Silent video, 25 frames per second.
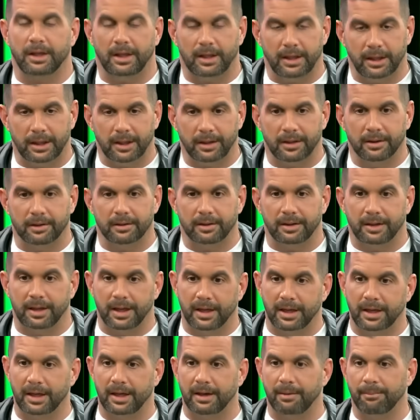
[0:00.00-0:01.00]
y
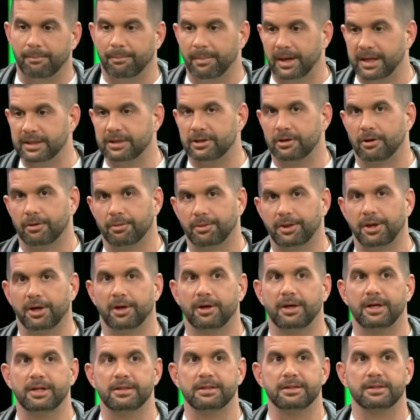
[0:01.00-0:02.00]
tiene más
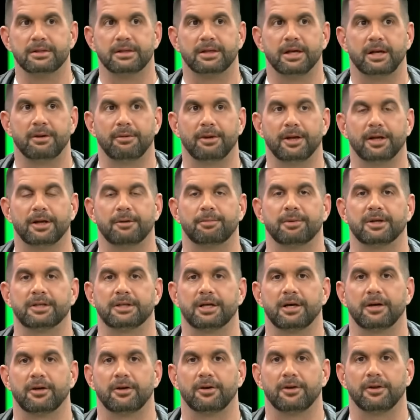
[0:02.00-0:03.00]
opciones que el viernes
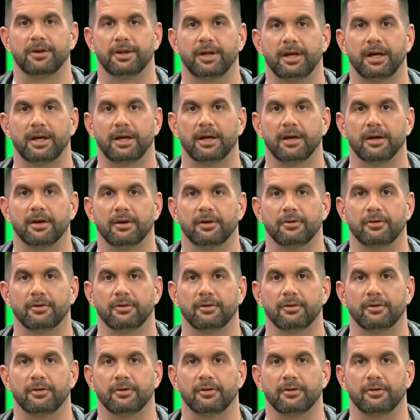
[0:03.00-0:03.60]
pasado de